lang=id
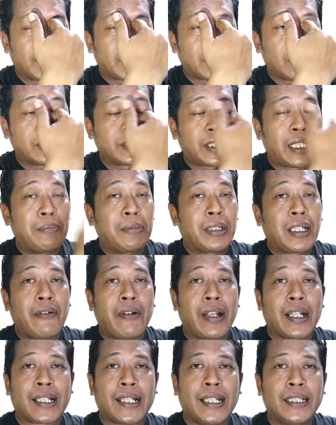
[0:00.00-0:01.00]
atau saya
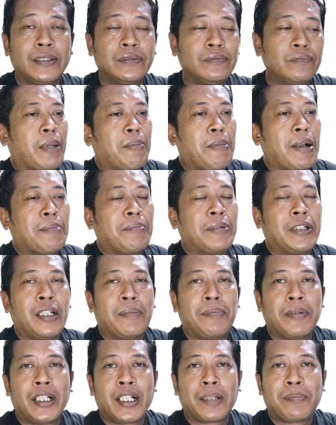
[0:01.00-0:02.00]
menawarkan emang
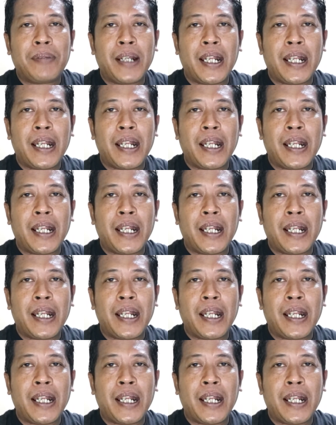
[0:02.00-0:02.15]
benar-benar